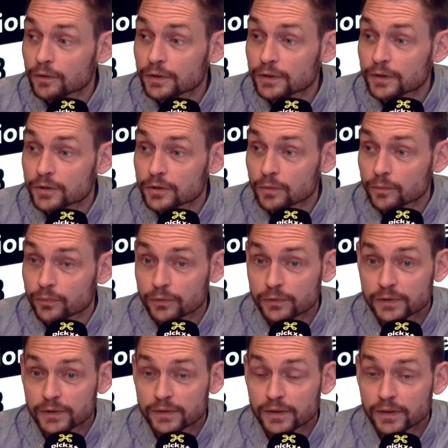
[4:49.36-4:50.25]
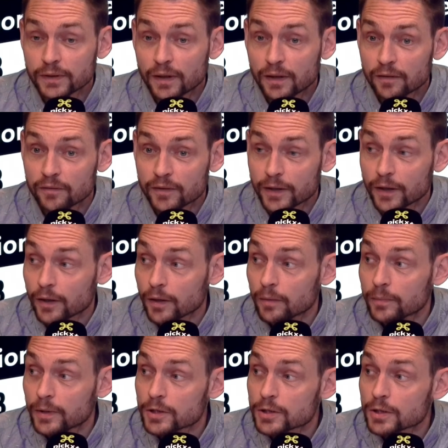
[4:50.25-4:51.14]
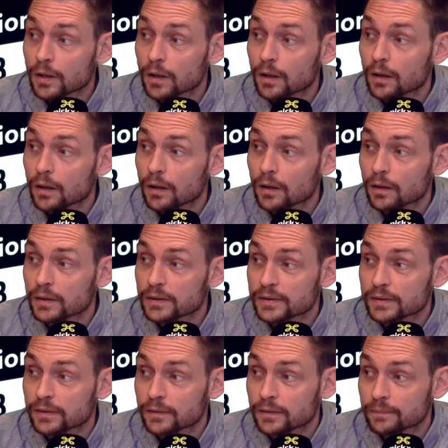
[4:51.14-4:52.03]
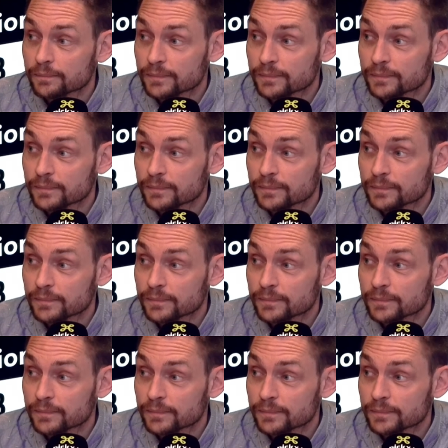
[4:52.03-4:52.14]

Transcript: de la Ligue des Champions, c'était avec un club belge. Oui.